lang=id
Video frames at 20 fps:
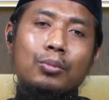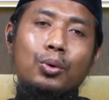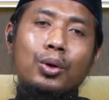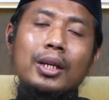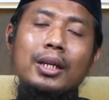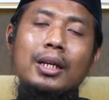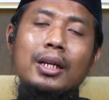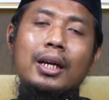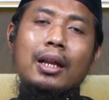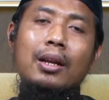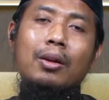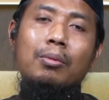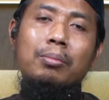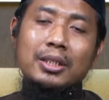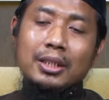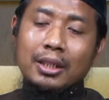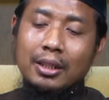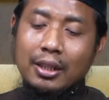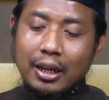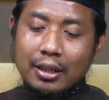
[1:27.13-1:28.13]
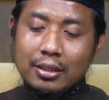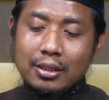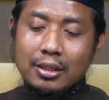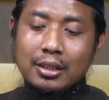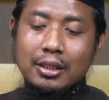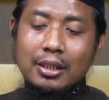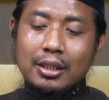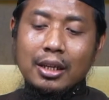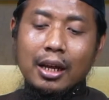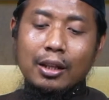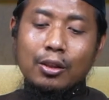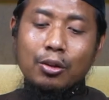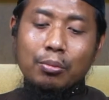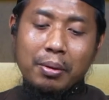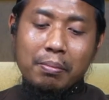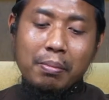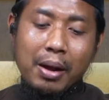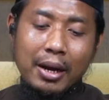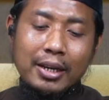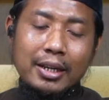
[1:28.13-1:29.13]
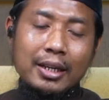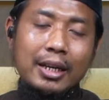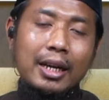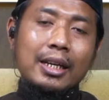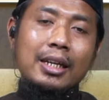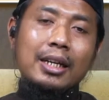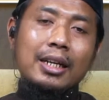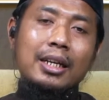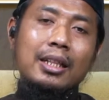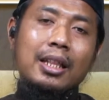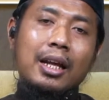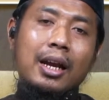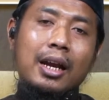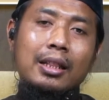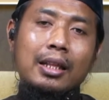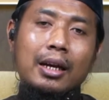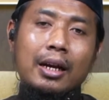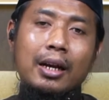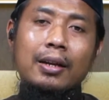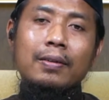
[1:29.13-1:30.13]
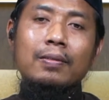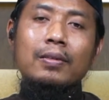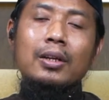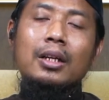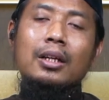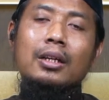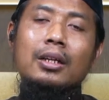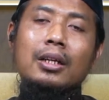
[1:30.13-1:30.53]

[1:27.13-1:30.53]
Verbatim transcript: Mungkin kalau presentasinya atau perbandingannya kita katakan